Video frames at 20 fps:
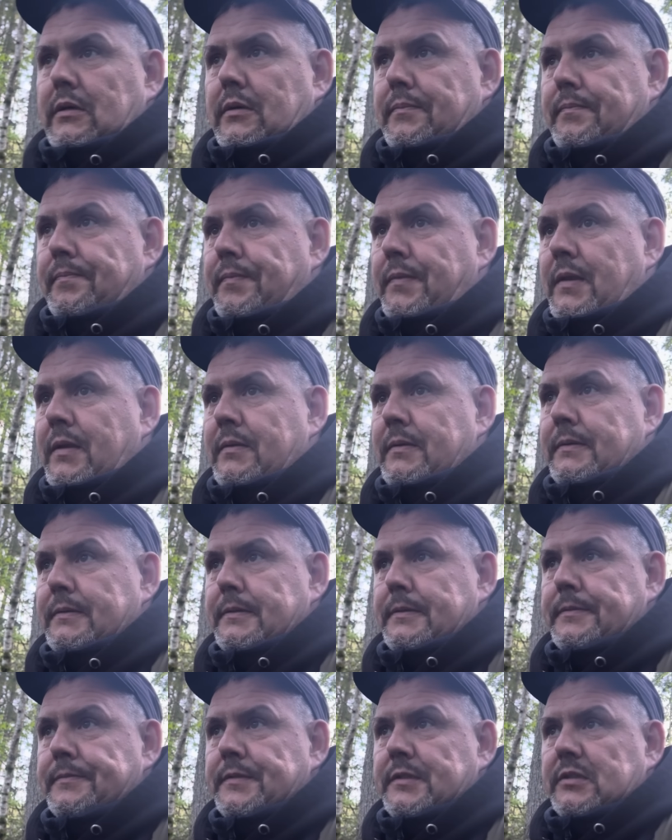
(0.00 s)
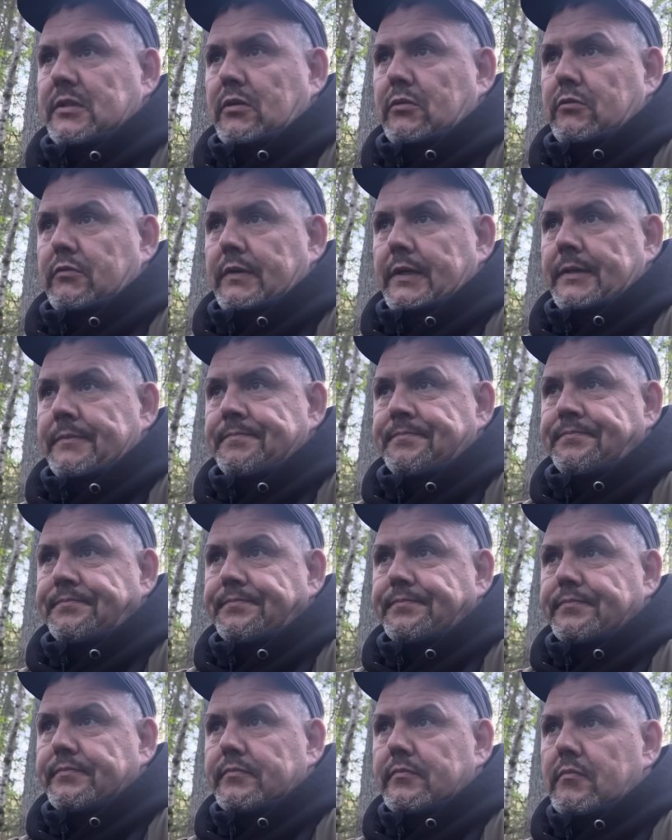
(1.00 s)
tą yy, strzałówę,
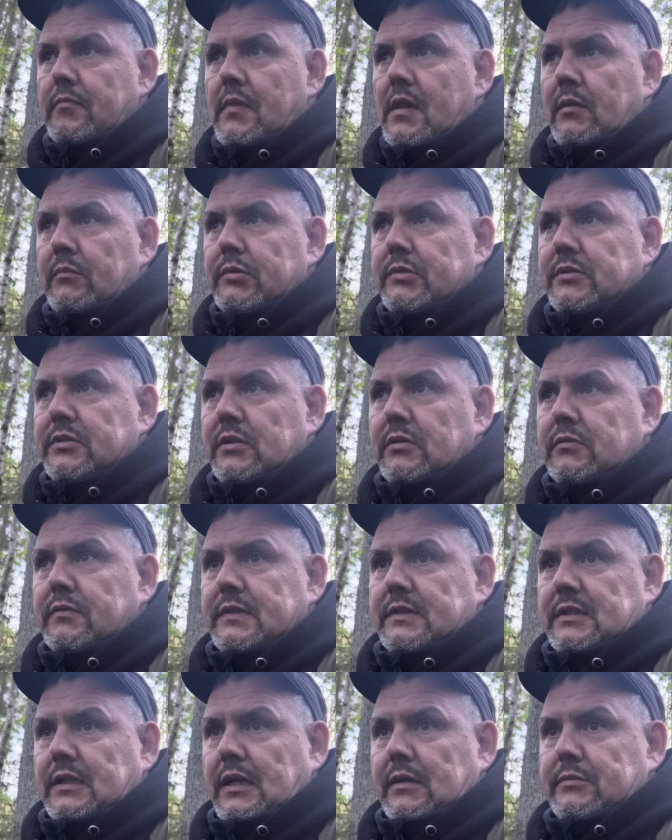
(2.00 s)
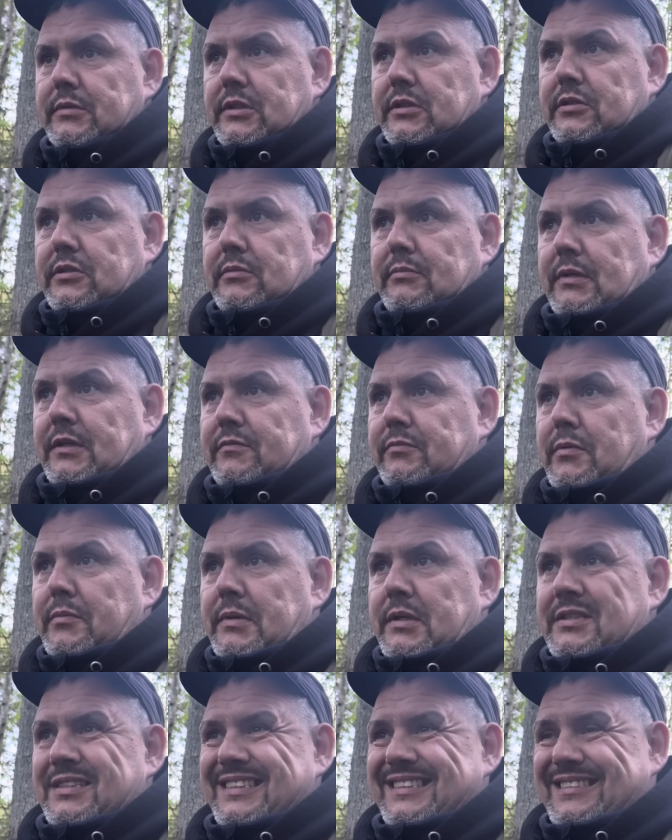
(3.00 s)
bo strzałówę starałem się trzymać w
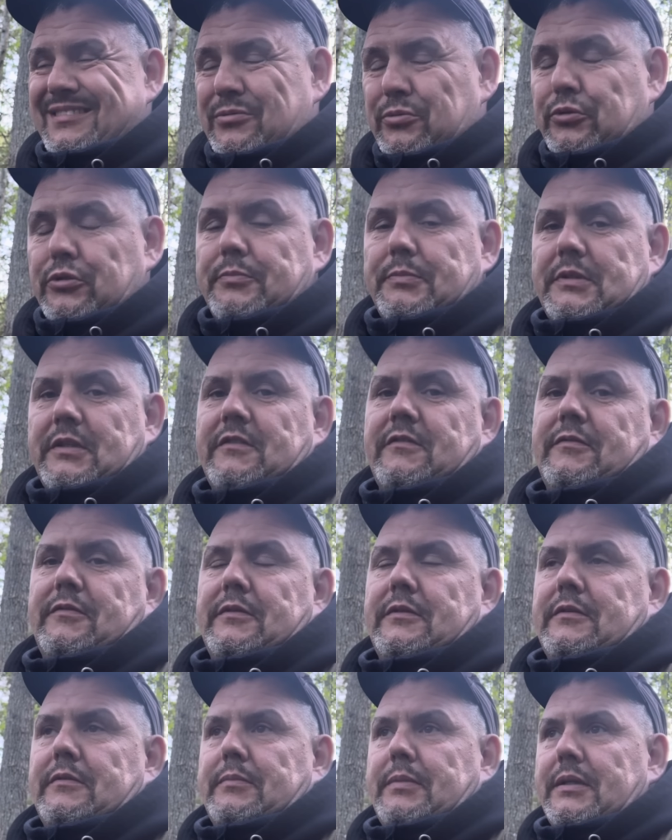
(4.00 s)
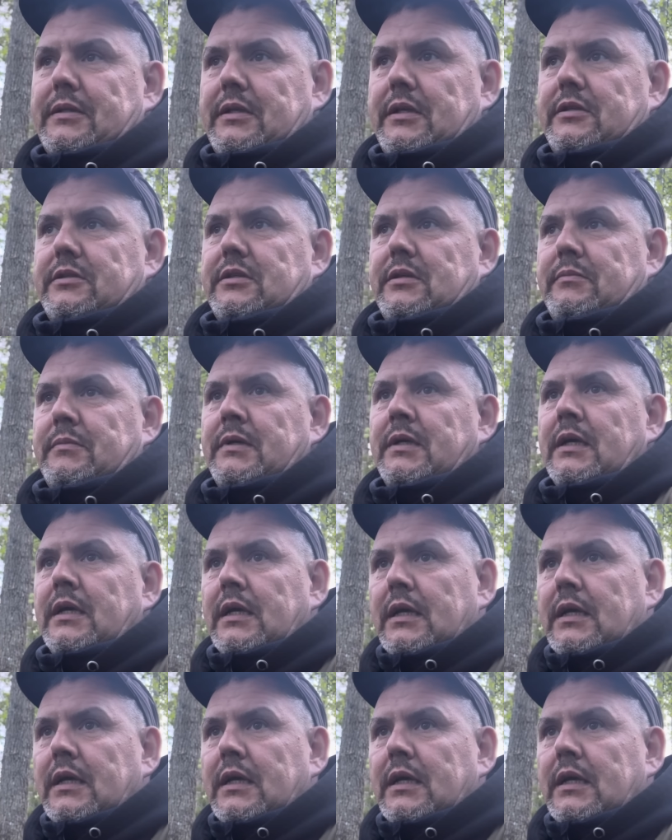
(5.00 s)
momencie tuż przed wpadnięciem